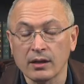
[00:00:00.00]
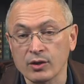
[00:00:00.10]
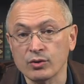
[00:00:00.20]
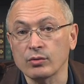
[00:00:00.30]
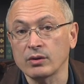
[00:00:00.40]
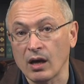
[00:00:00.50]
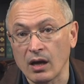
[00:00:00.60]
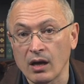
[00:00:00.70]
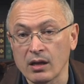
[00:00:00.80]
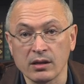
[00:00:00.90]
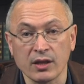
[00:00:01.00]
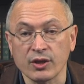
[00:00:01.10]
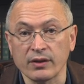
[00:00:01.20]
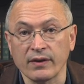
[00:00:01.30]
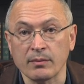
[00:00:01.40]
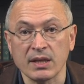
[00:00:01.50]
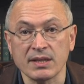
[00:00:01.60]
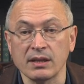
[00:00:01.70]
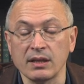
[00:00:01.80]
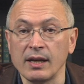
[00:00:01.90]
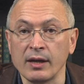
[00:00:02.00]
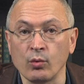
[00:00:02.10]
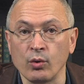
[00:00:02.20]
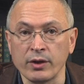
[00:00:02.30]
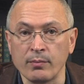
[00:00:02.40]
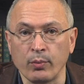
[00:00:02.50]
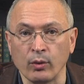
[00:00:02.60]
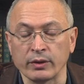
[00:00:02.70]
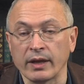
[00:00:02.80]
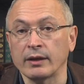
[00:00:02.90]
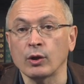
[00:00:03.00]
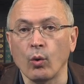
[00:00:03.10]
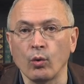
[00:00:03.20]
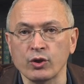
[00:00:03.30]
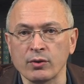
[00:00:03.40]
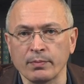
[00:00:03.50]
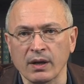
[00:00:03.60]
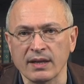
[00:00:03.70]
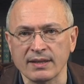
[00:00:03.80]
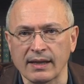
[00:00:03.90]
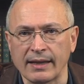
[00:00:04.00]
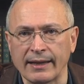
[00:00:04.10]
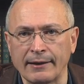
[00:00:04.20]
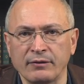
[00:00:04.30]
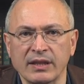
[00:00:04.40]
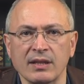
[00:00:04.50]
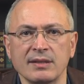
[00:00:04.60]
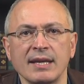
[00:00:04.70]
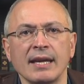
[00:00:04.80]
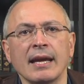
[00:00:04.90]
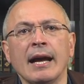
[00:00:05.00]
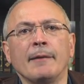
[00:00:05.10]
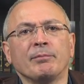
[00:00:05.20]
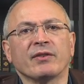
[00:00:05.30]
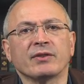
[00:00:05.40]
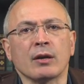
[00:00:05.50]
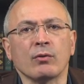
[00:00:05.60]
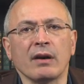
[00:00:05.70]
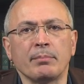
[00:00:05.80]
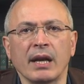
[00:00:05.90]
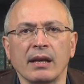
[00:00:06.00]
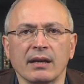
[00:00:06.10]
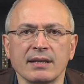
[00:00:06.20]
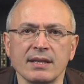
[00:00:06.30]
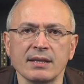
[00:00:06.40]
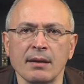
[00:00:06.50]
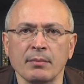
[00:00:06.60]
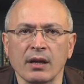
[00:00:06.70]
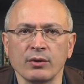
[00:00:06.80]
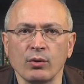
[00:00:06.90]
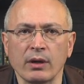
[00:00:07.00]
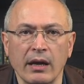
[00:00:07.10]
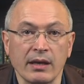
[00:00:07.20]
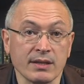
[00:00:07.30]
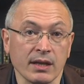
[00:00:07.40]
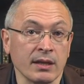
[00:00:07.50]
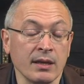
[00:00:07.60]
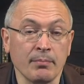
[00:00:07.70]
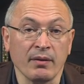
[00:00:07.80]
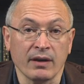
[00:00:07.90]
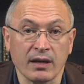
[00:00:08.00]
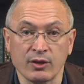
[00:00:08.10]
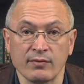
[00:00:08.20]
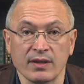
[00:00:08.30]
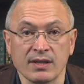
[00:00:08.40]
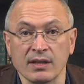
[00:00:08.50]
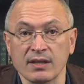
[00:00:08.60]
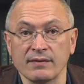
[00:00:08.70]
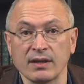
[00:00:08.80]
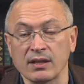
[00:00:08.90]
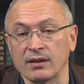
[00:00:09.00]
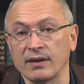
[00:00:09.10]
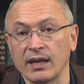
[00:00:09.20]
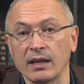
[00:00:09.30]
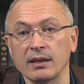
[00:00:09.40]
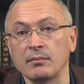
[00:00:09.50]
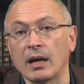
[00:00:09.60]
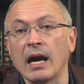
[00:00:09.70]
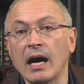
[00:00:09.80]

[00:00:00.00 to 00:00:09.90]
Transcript: Так что да, наша информация далеко не полная, но очень показательная. В этот день, 2 апреля, российские мародеры, а язык не поворачивается называть их военными,